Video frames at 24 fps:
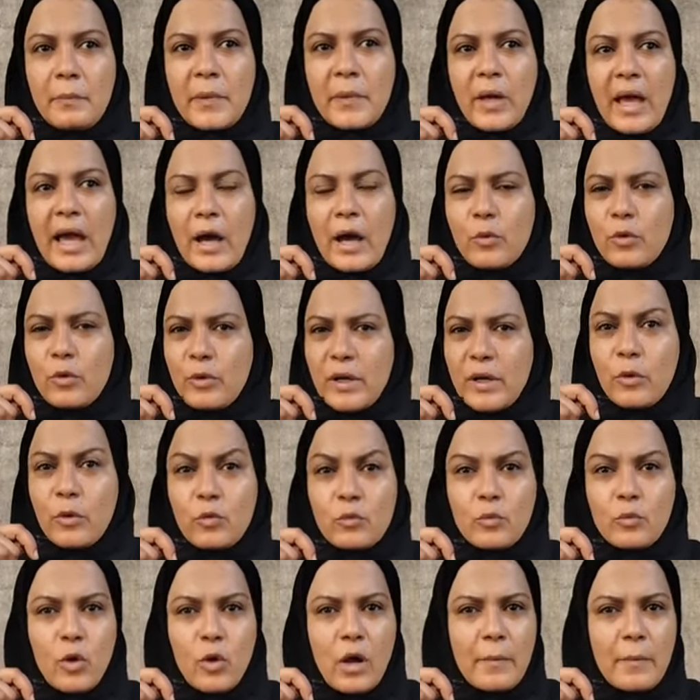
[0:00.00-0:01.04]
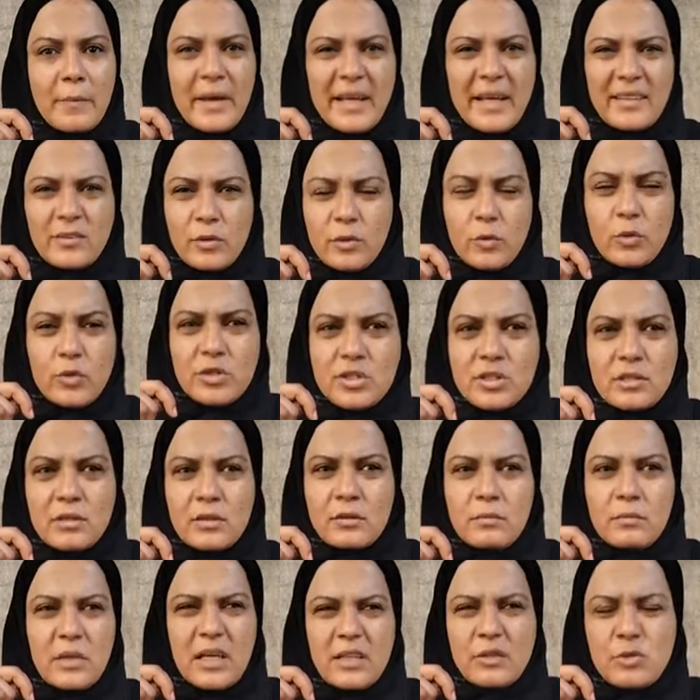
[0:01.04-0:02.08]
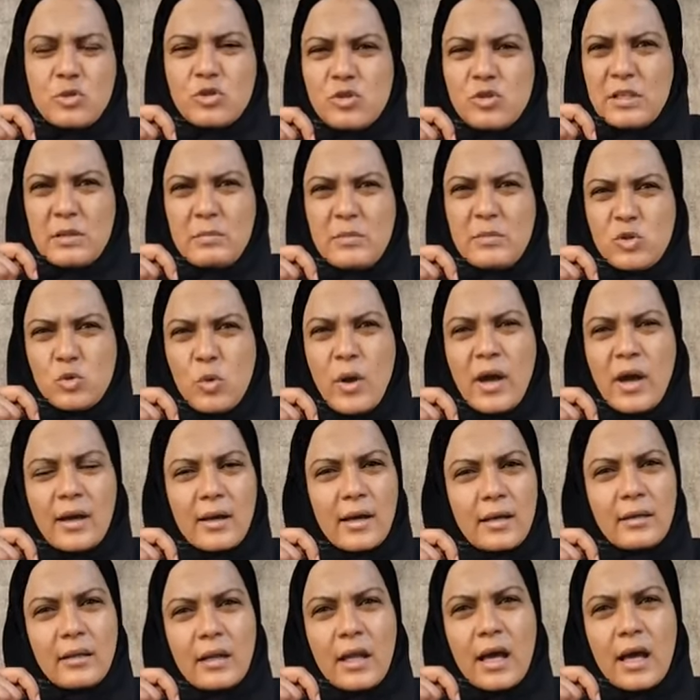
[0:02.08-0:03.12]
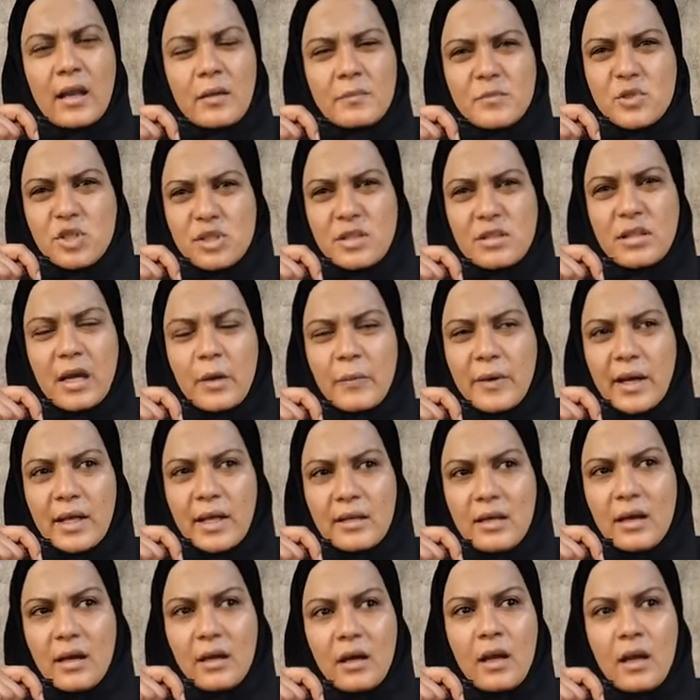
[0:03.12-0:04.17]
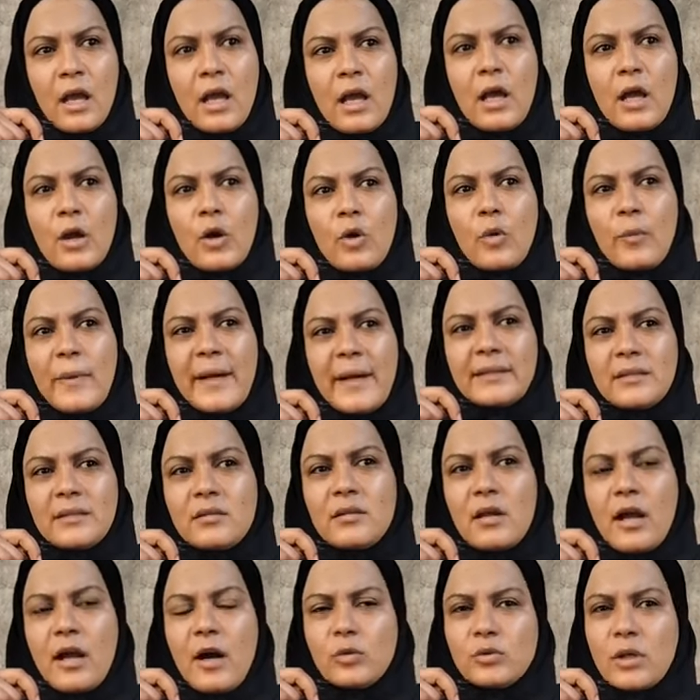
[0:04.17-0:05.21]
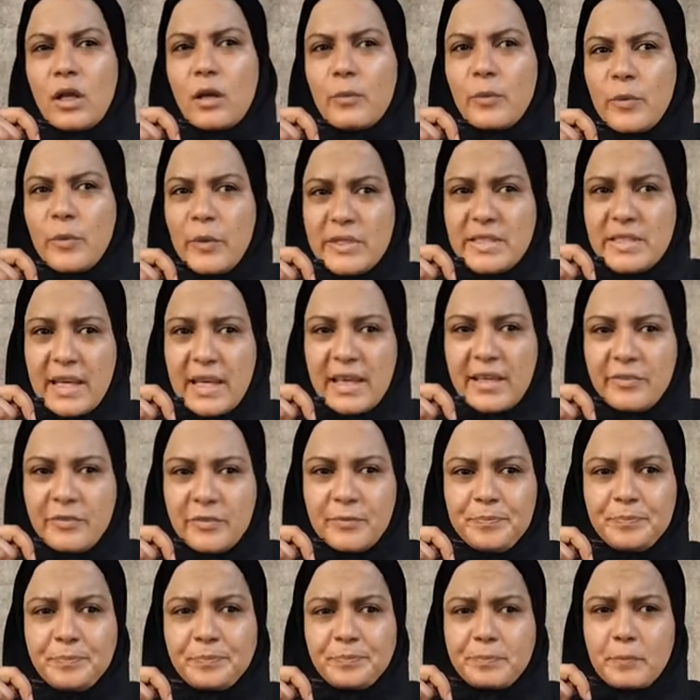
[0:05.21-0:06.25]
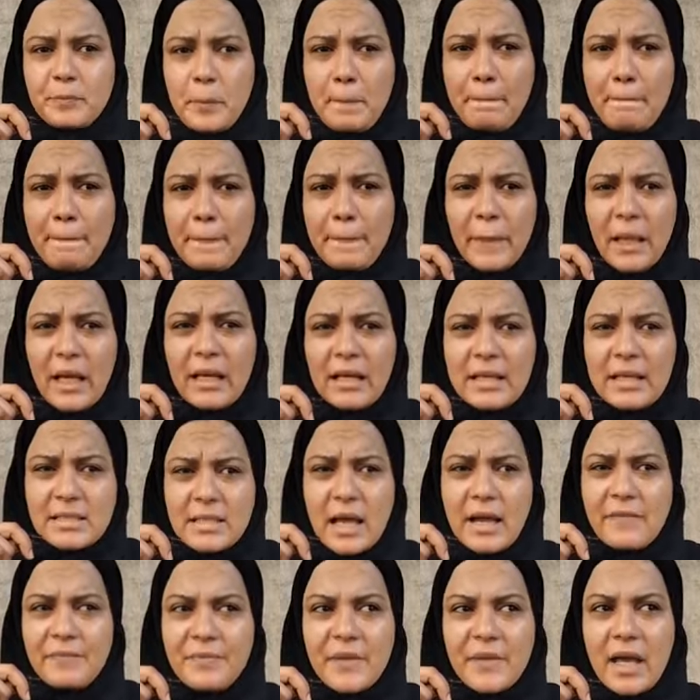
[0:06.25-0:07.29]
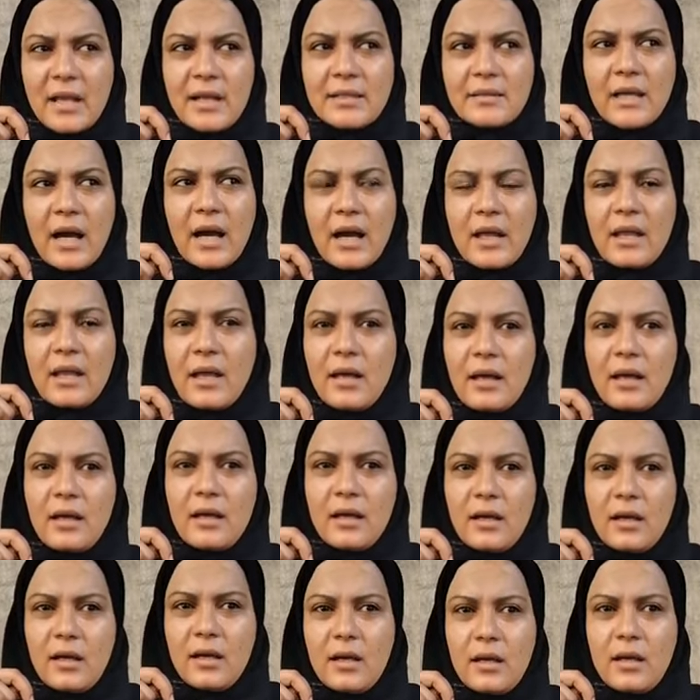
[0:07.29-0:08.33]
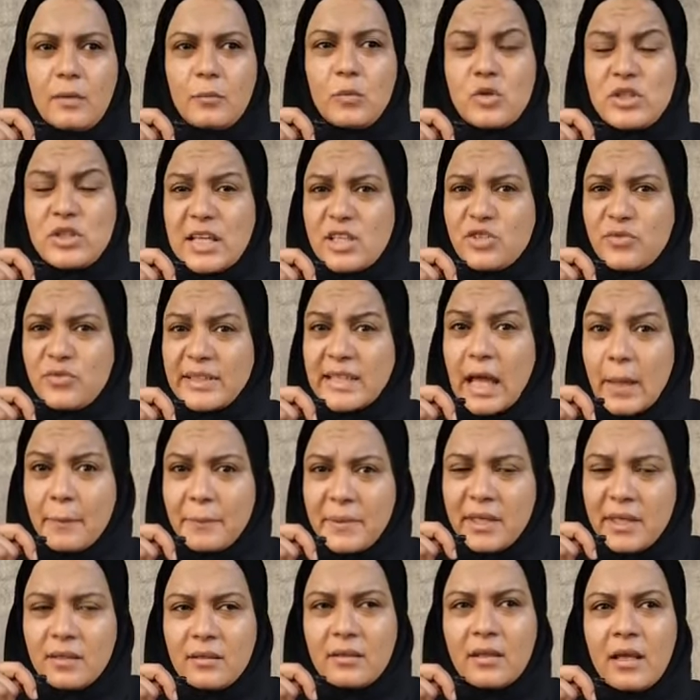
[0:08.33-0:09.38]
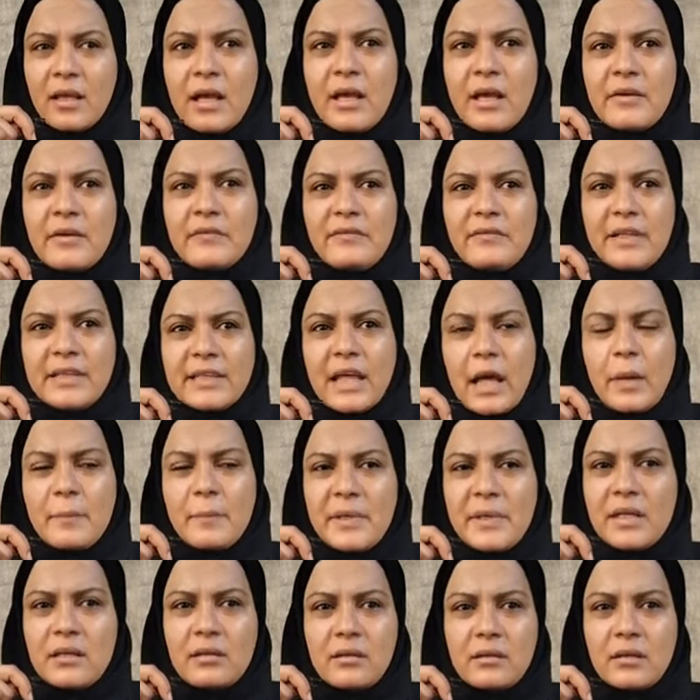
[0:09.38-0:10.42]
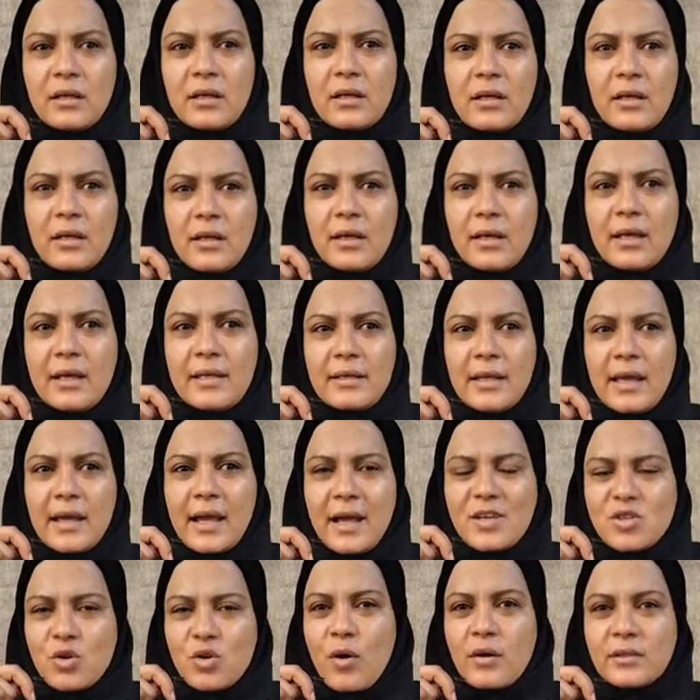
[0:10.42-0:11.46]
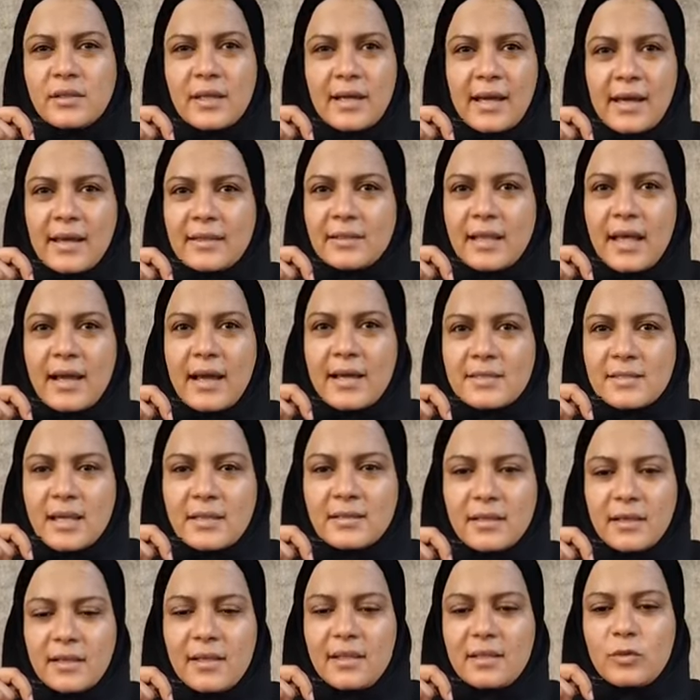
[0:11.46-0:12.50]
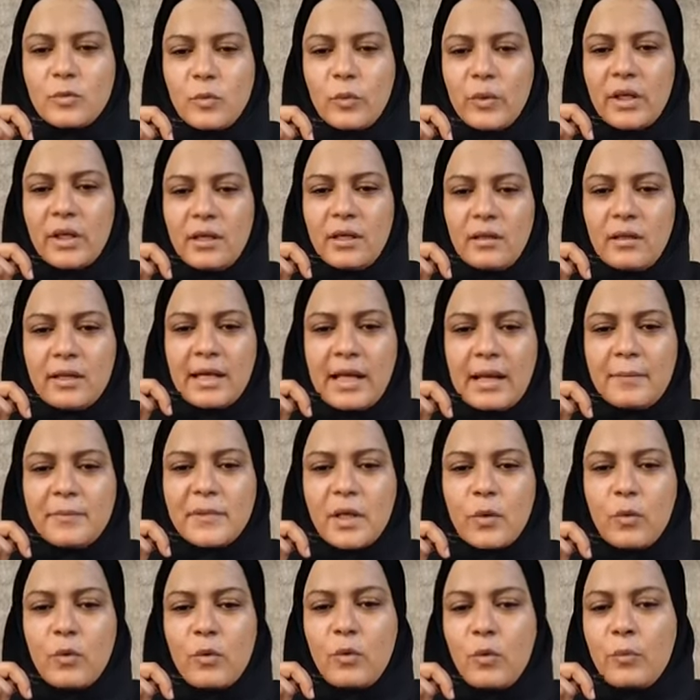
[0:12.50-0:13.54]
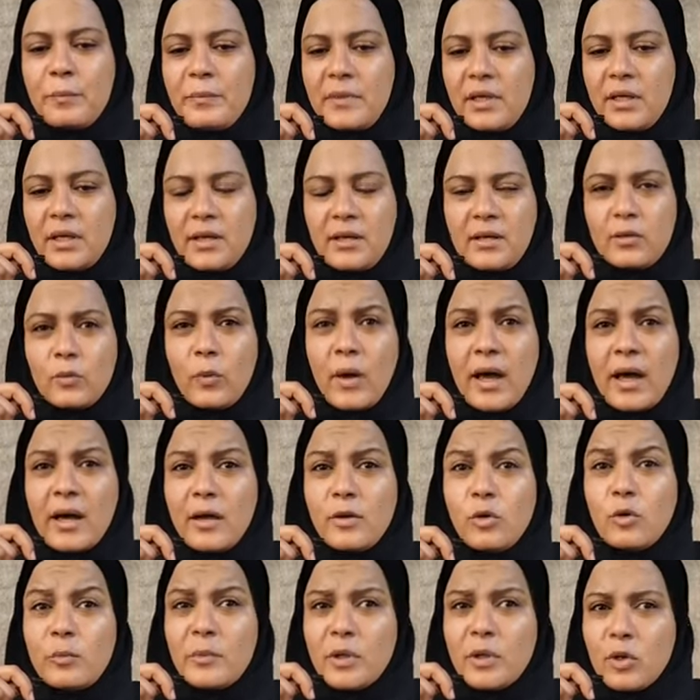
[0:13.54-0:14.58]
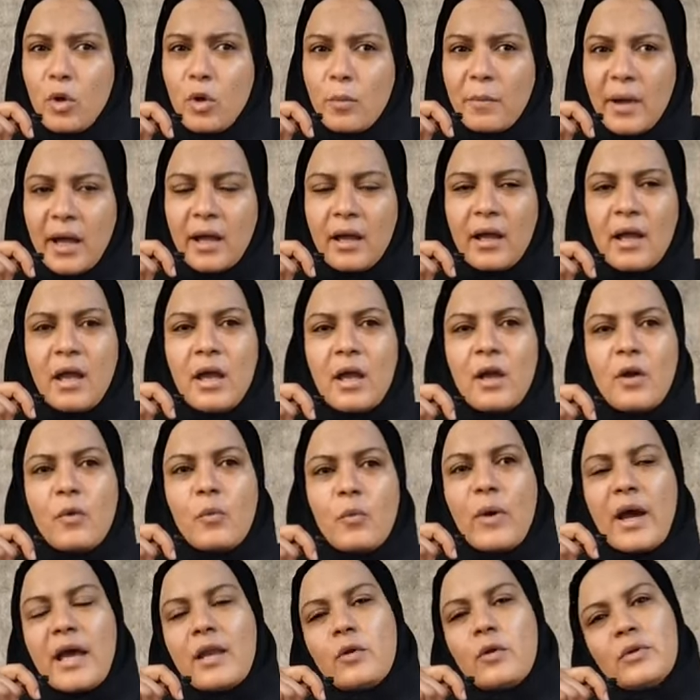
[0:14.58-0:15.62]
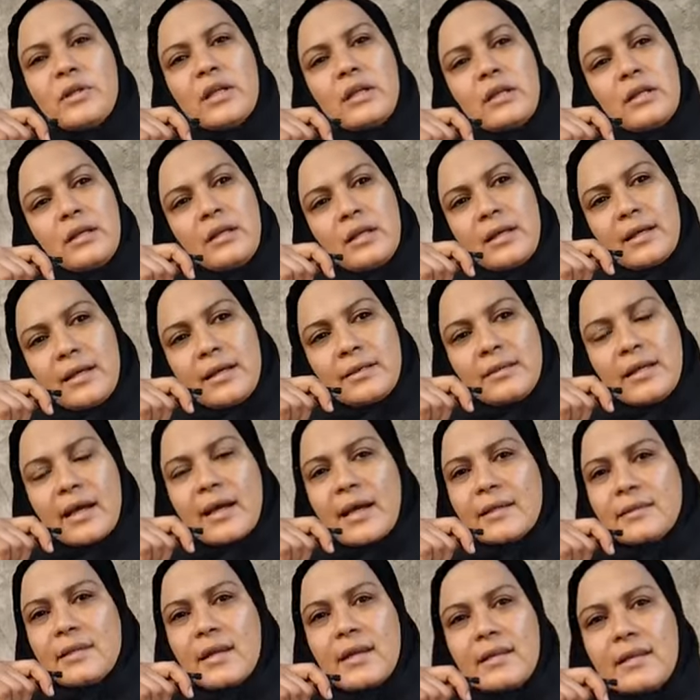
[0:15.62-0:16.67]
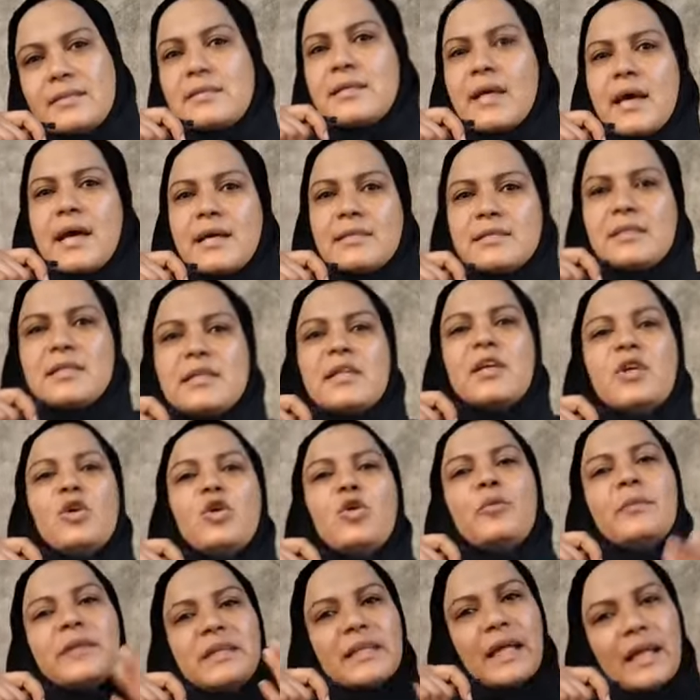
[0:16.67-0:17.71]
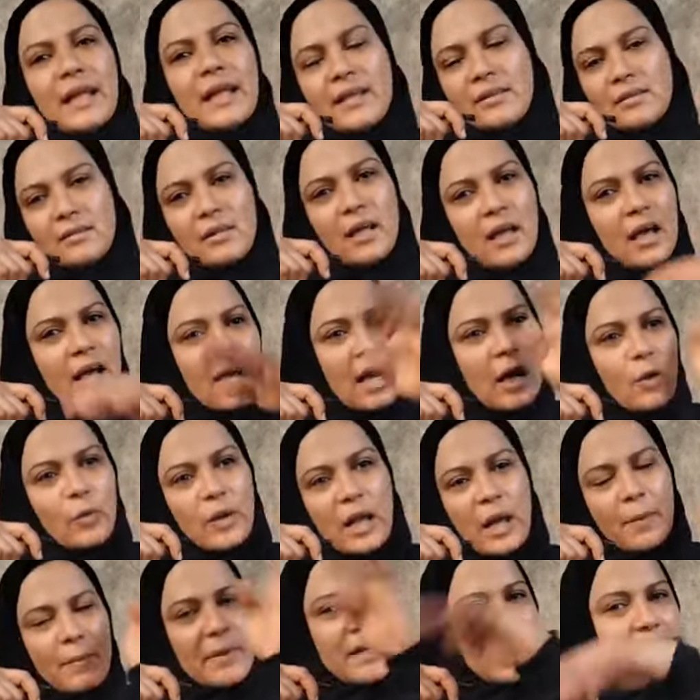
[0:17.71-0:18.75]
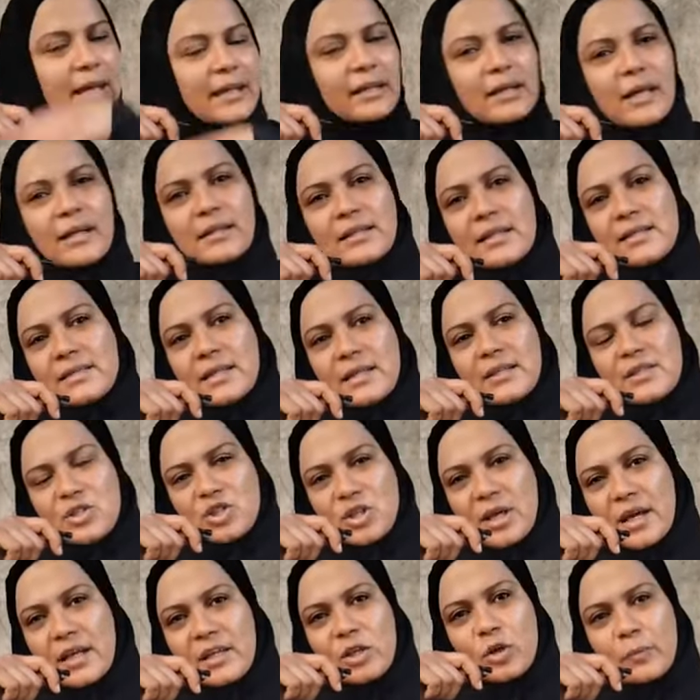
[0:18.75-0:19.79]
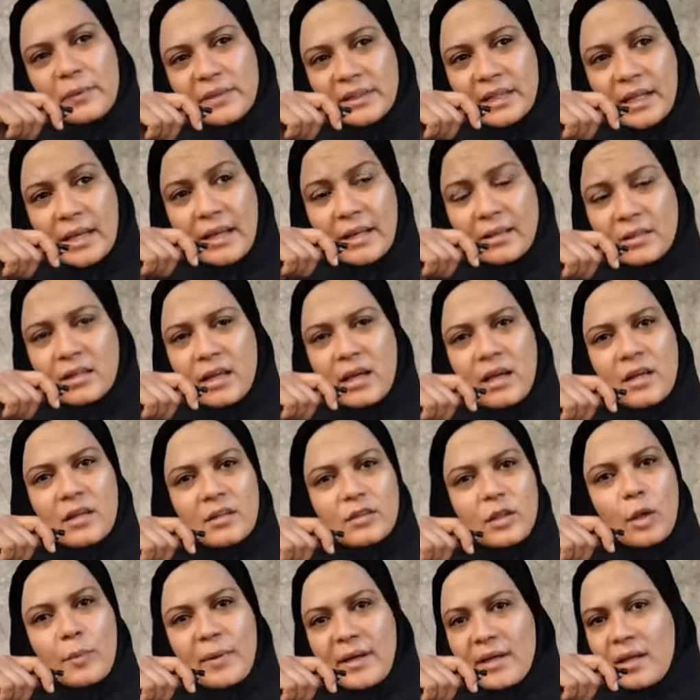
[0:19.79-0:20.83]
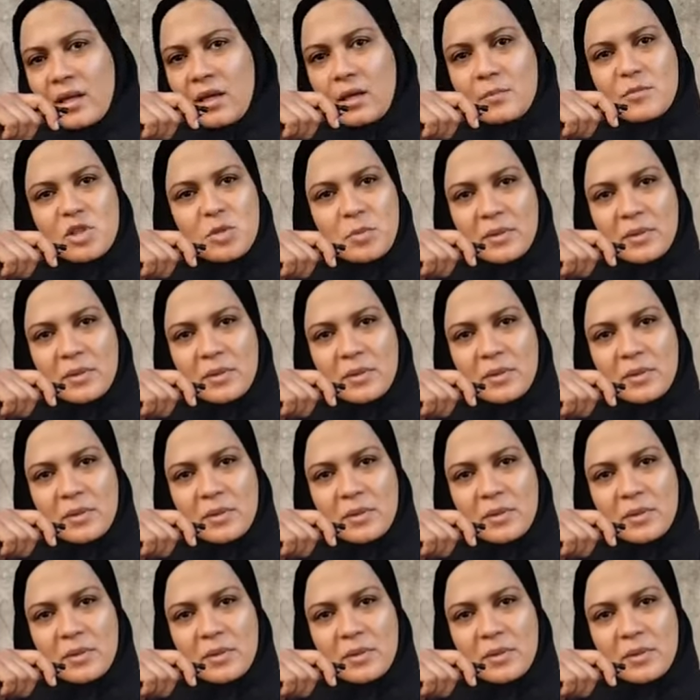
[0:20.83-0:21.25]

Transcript: حاولوا يقوموها ما قدروش ما قدروش يلمسوها كان الالم شديد قوي عليها وبعدين راحوا طلبوا اسعاف الاسعاف نقلتها على مستشفى تامين في التامين آه، هناك عشان خاطر كانت اجازات عيد والكلام ده وامي كانت واقعه يوم الجمعه وقالوا ان الدكاتره لسه هتيجي يوم الثلاث او العمليات كانت لسه هتشتغل يوم الثلاث طبعا هي مش